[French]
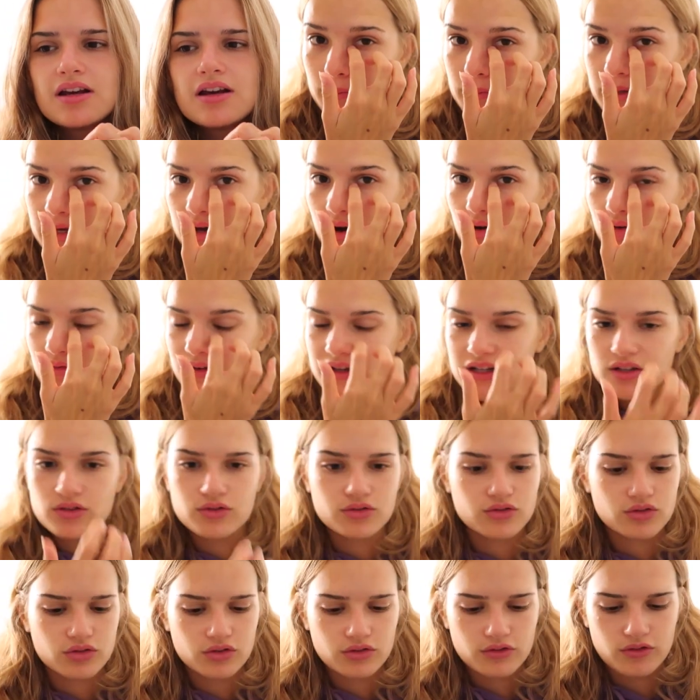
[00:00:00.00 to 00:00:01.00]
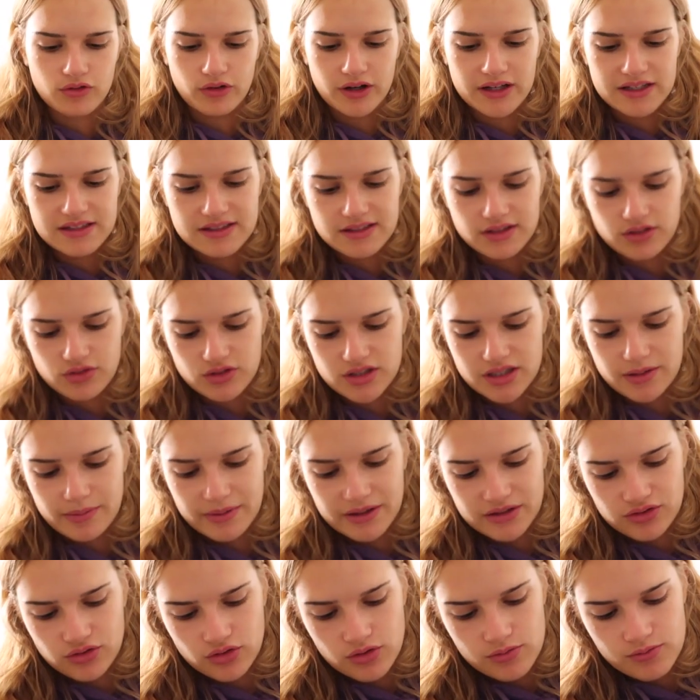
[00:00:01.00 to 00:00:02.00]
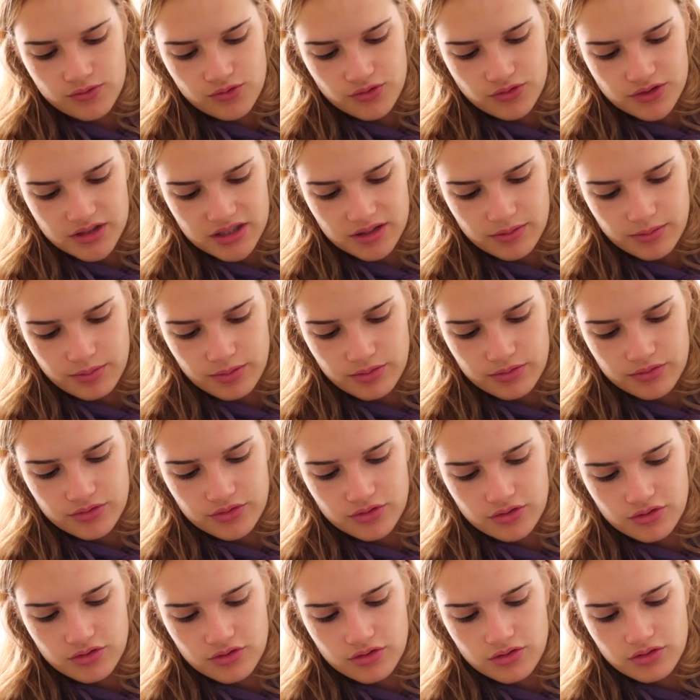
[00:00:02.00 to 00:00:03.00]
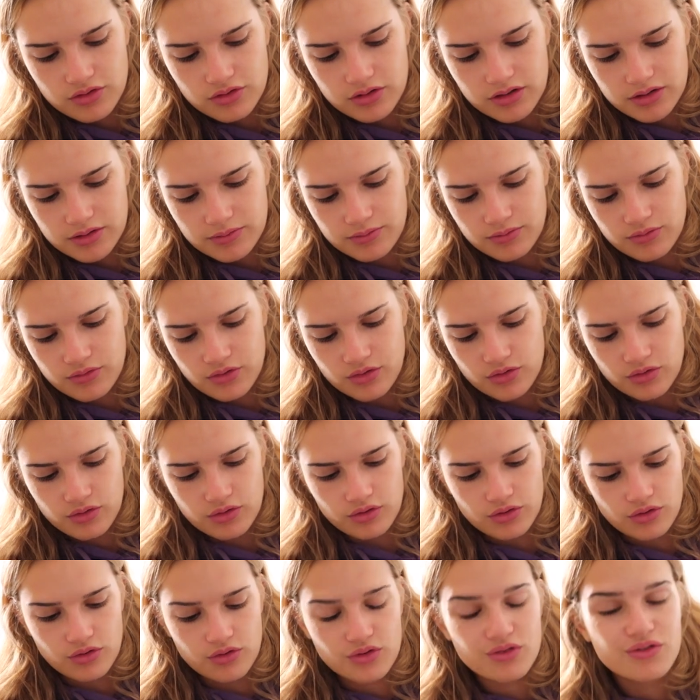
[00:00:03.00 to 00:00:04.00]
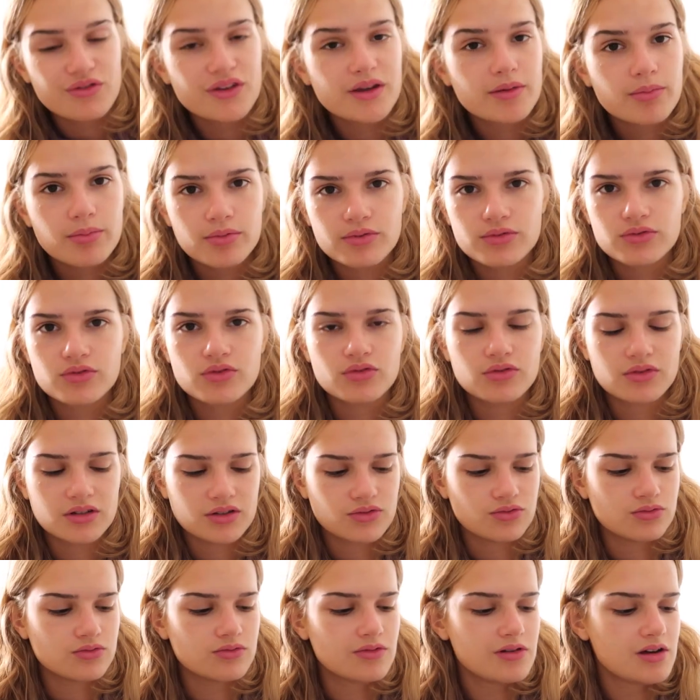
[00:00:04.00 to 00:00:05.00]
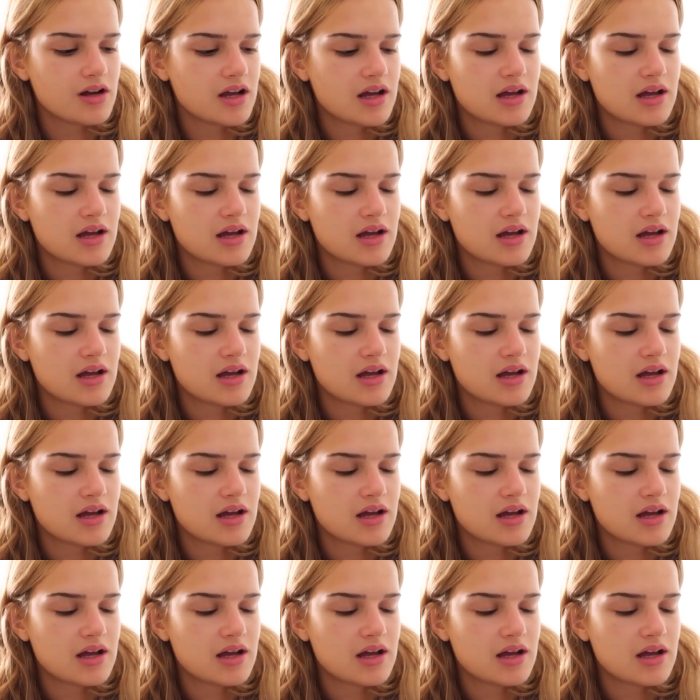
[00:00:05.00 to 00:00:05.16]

Mais en fait, le truc, vous voyez, c'est que j'aimerais trop me coucher plus tôt, me lever plus tôt et tout.